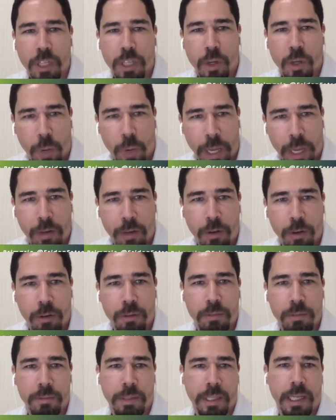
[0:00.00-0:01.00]

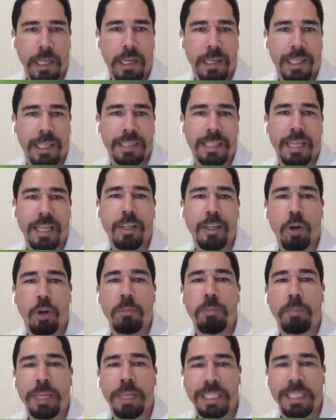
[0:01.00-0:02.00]
juego, ¿verdad? Que sean
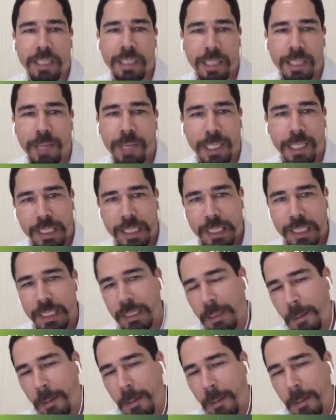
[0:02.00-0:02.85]
competitivas.